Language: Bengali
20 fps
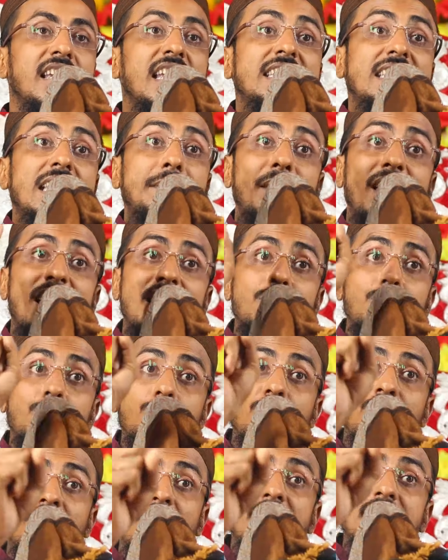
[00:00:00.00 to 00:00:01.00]
এতিমের
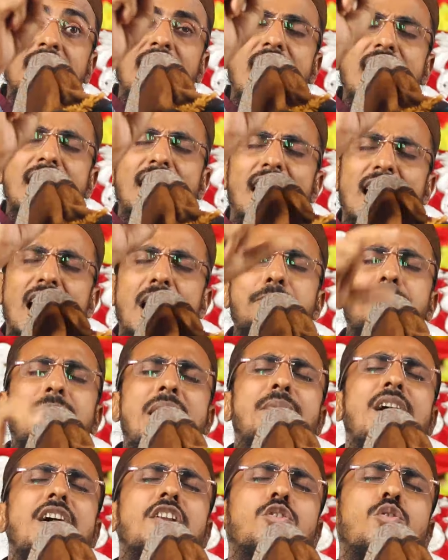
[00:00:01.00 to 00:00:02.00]
সঙ্গে যারা খারাপ
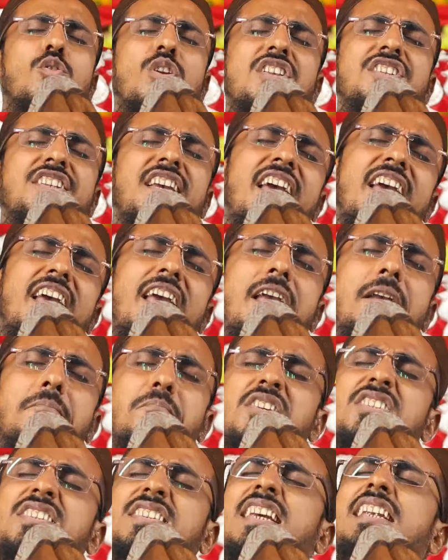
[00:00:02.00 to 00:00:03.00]
ব্যবহার করেছে
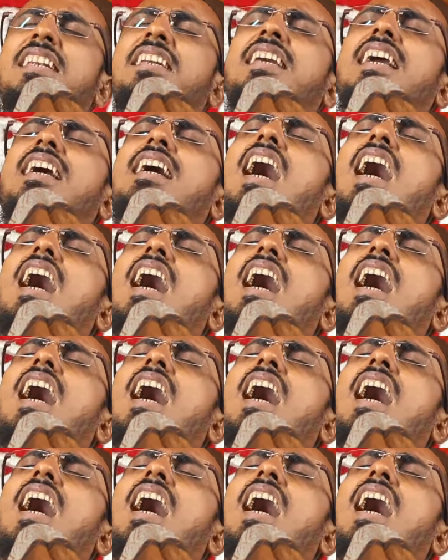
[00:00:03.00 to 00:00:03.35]
মিসকিনকে